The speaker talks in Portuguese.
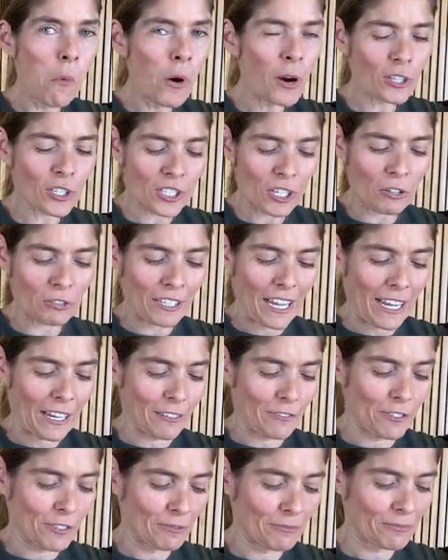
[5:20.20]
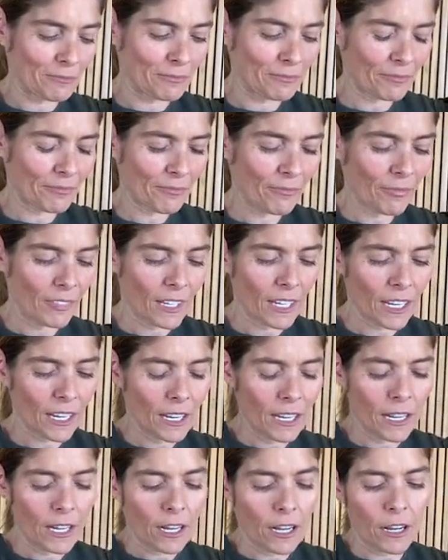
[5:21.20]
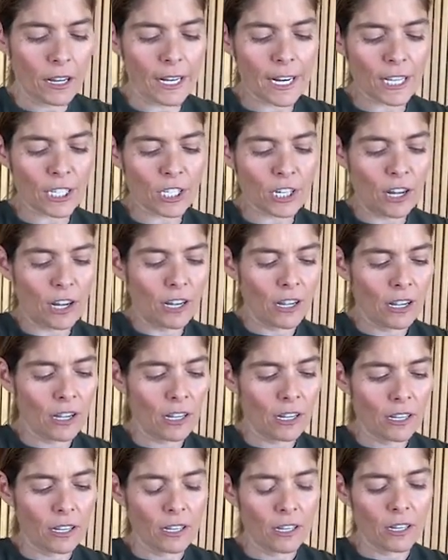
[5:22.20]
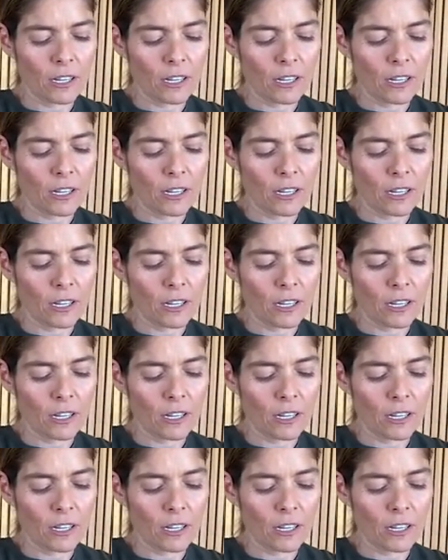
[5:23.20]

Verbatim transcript: Muito saudável. Olha só.